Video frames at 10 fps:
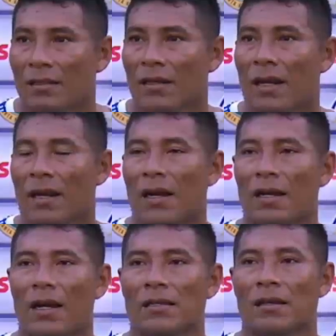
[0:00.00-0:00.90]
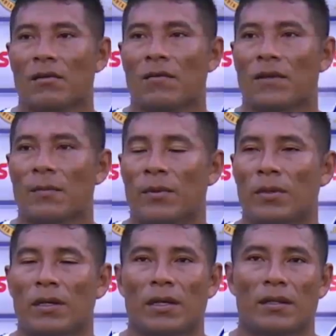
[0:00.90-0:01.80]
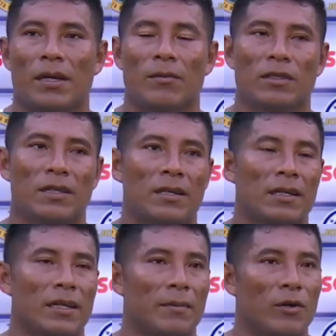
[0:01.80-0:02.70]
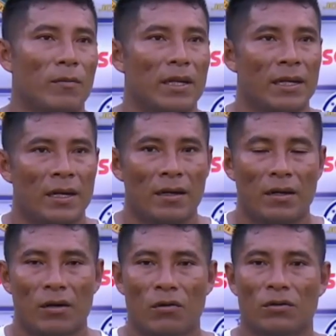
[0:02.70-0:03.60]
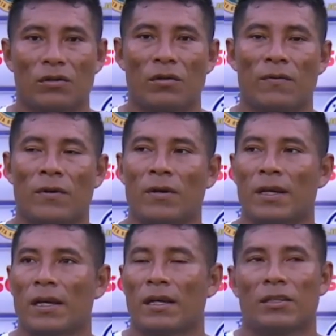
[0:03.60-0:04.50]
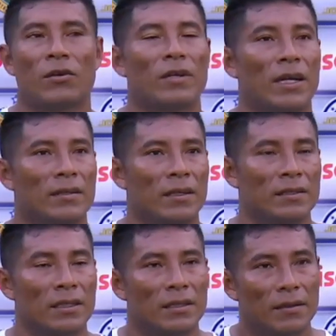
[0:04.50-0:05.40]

A cerrar acá en casa con Firpo, debemos de cerrar de la mejor manera, con un triunfo, Dios quiera sea así.